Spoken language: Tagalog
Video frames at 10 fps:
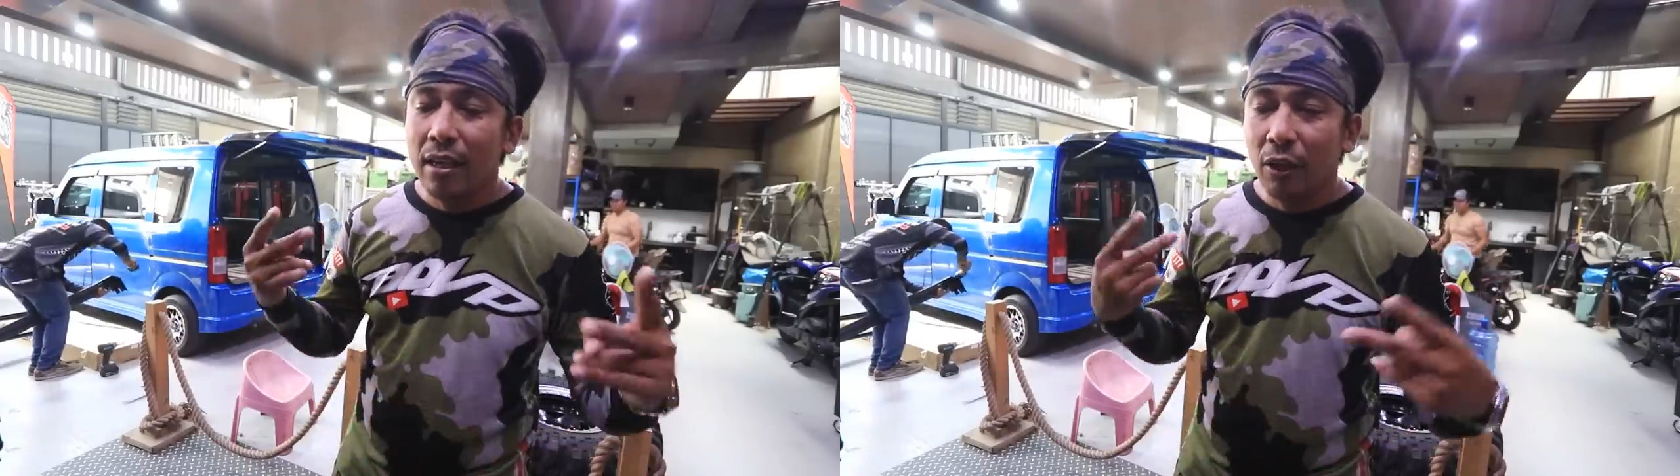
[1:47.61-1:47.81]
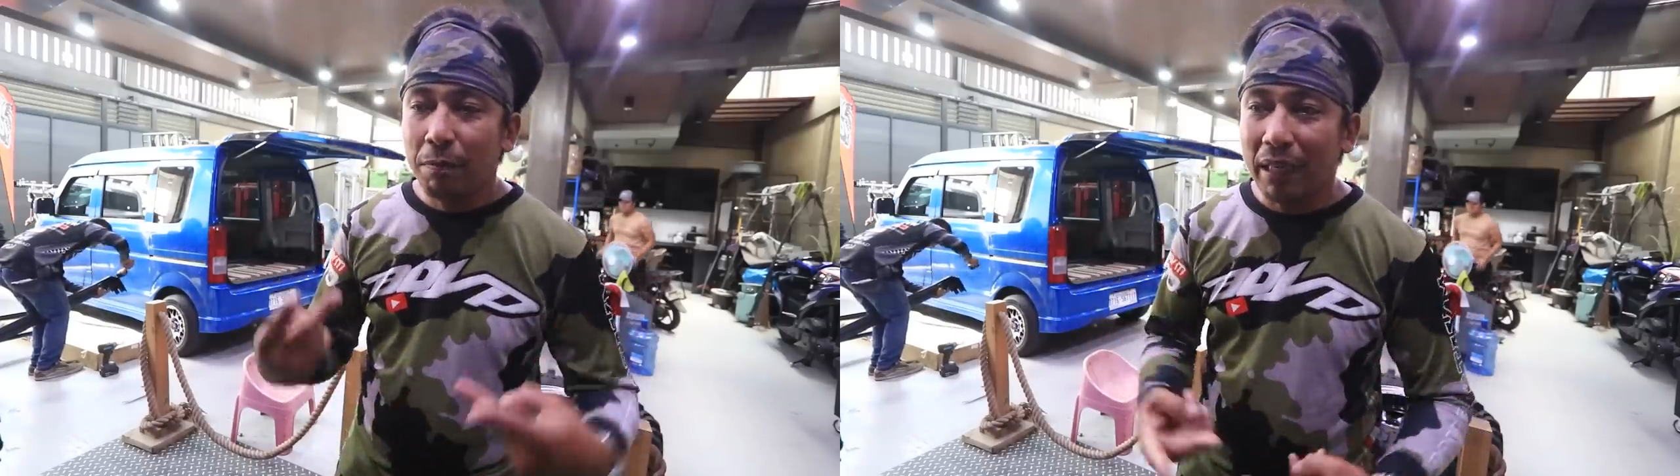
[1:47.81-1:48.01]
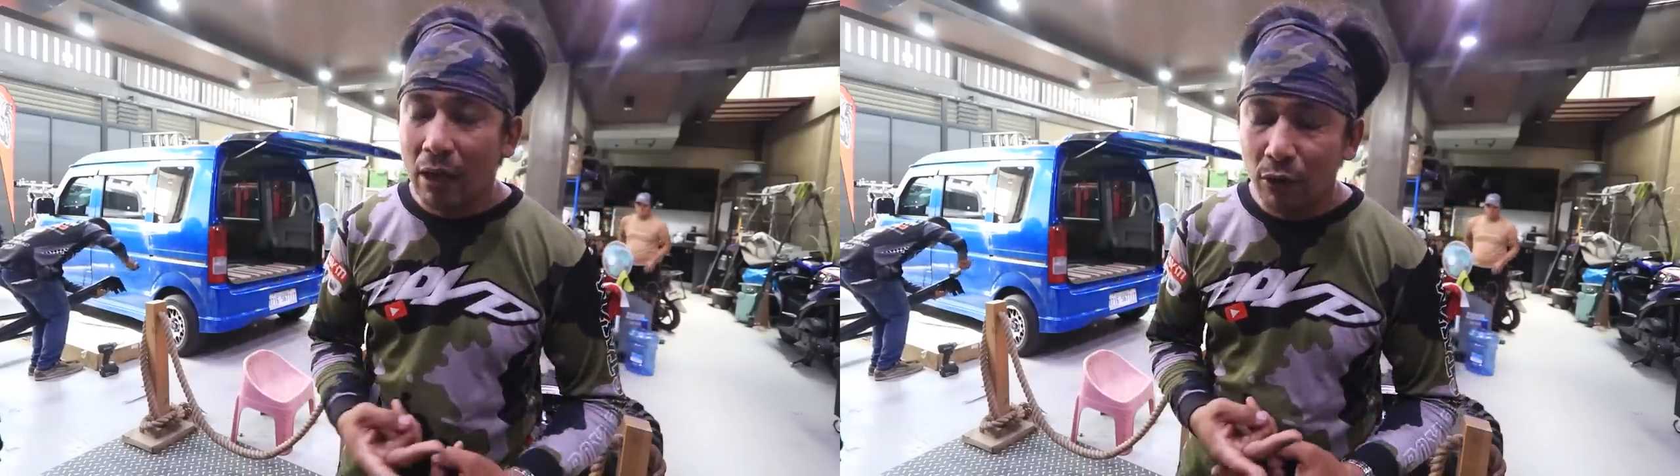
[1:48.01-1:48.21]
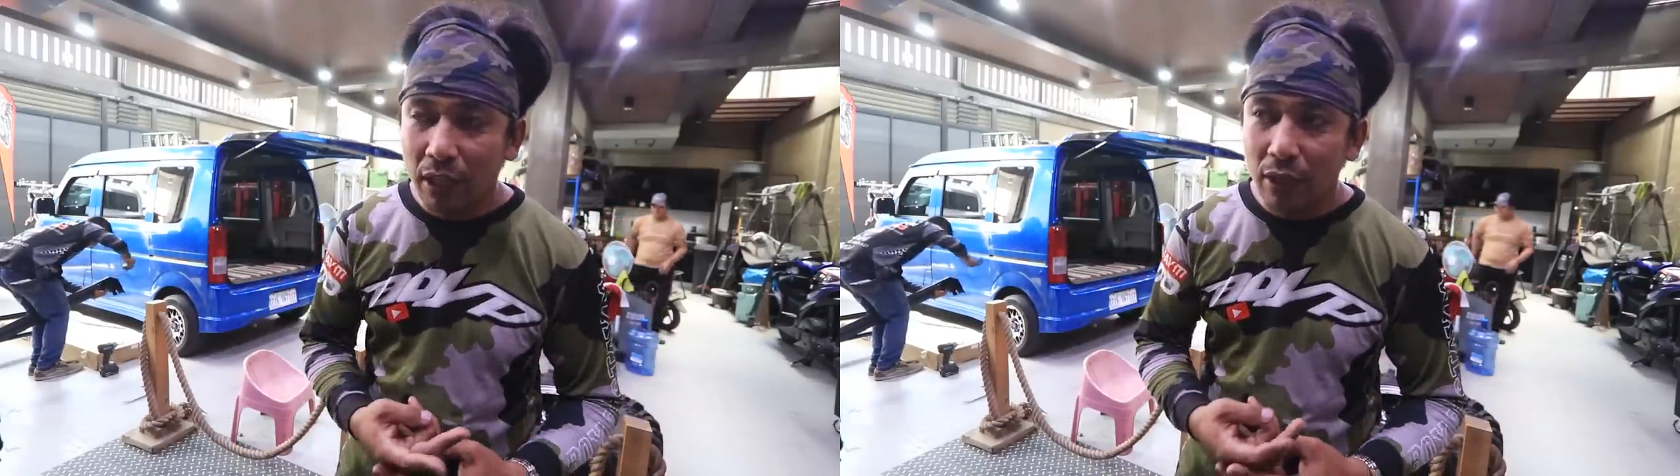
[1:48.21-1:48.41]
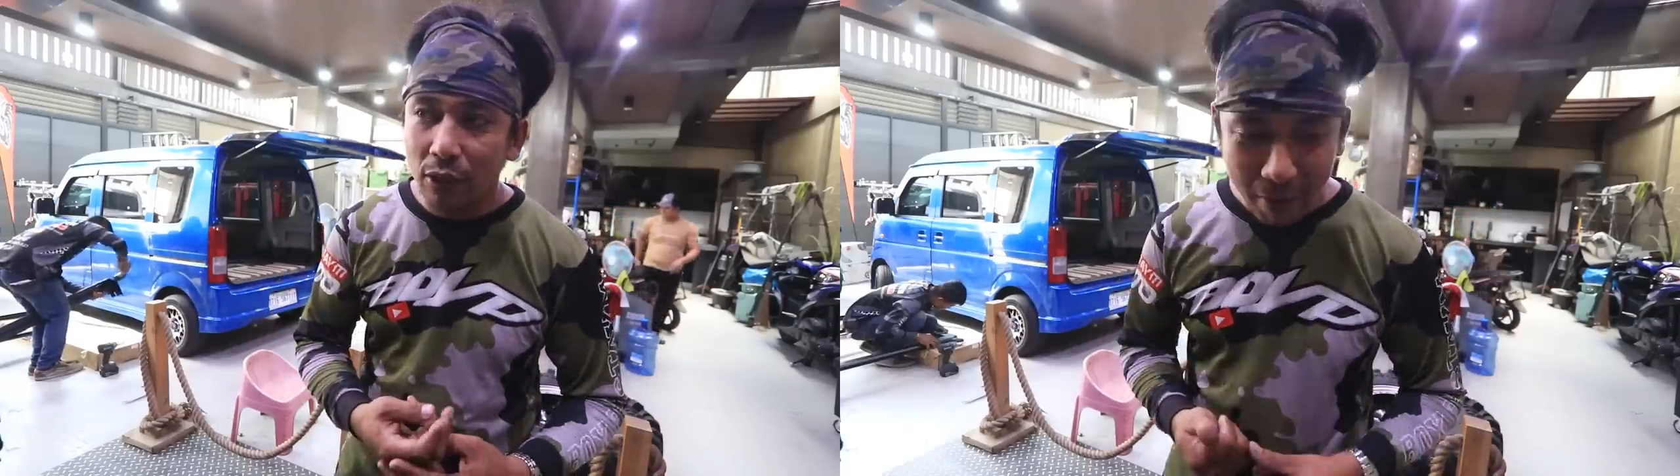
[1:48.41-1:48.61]
nung panahon
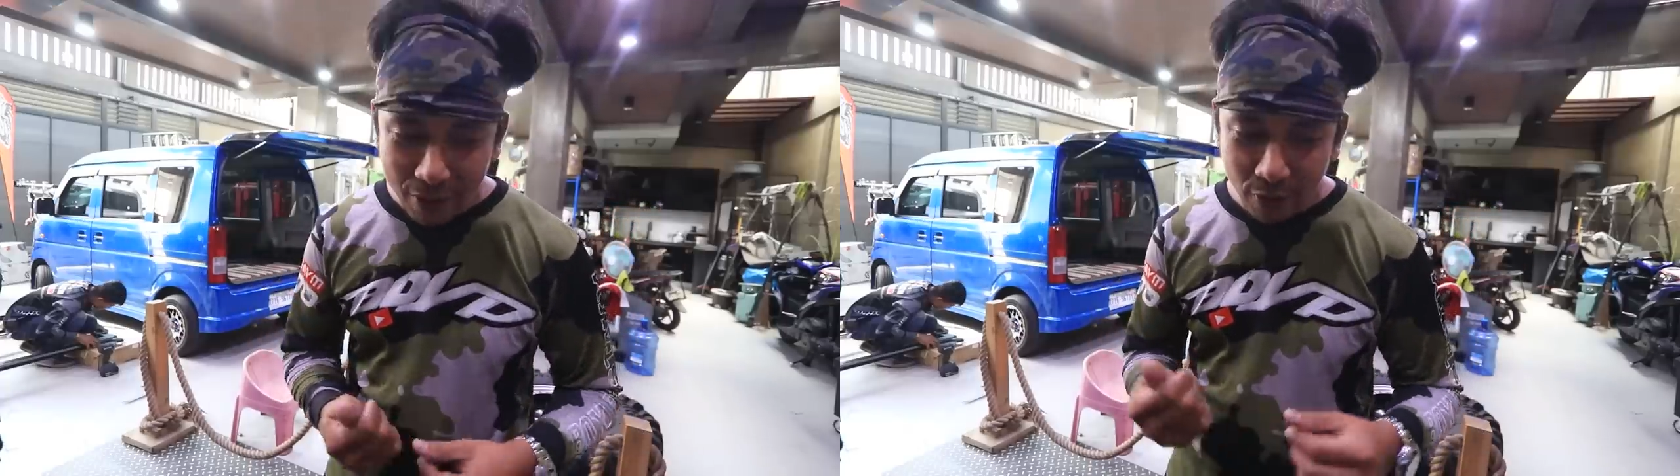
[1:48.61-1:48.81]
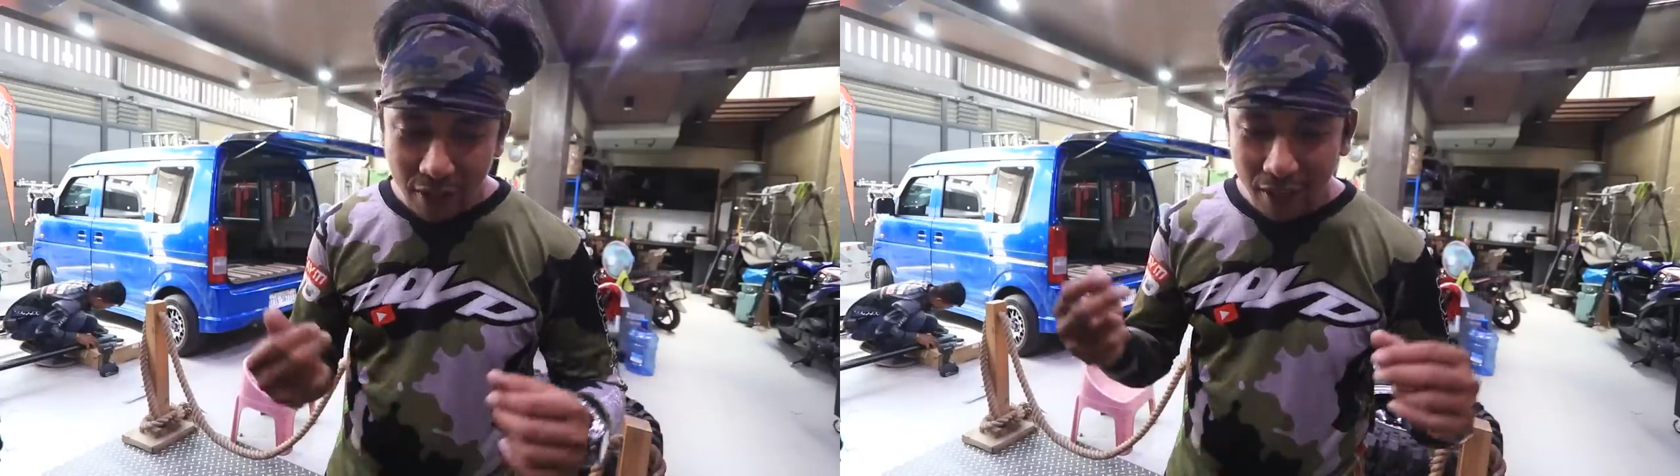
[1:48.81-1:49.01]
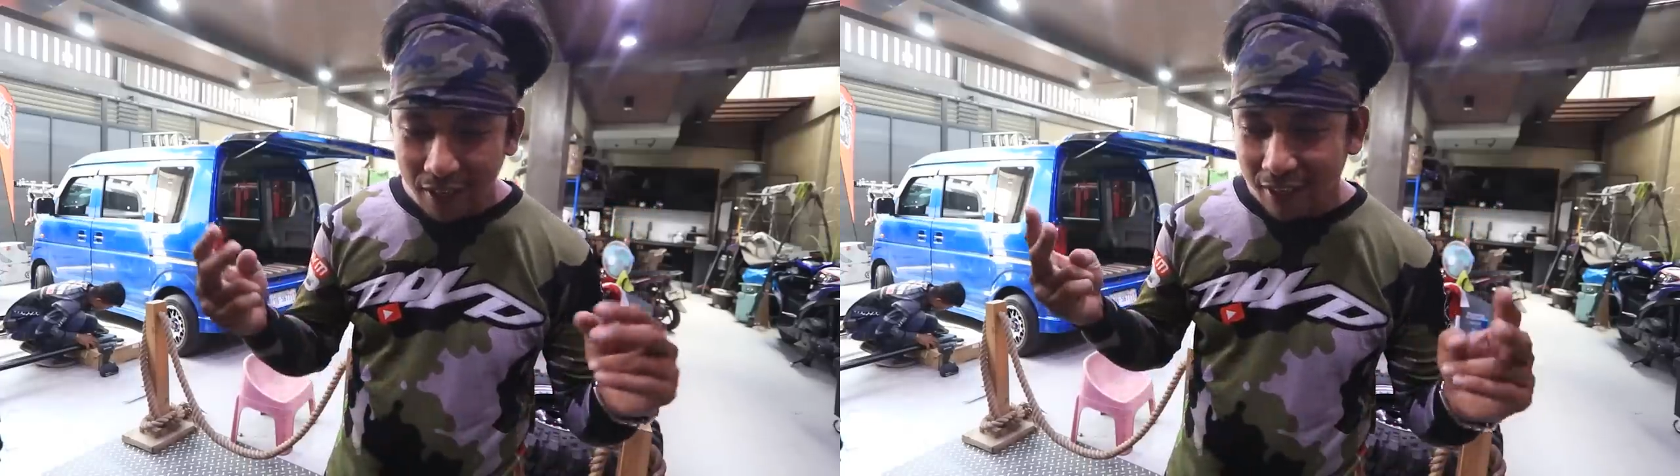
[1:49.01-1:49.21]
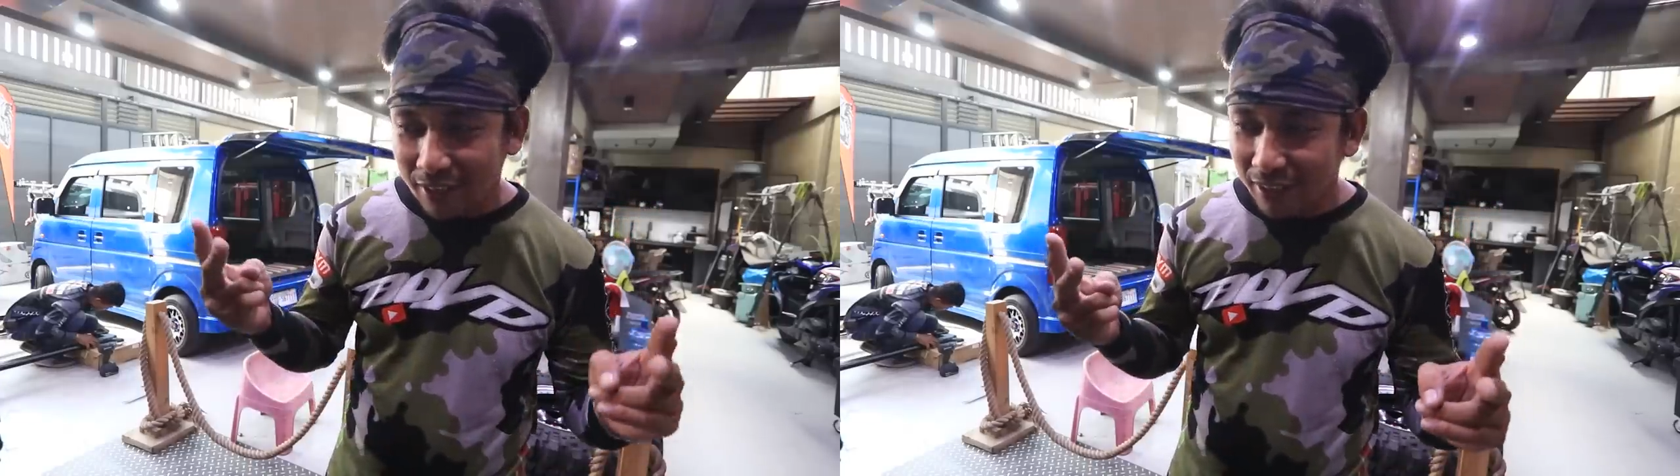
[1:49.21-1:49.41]
na yon medyo na,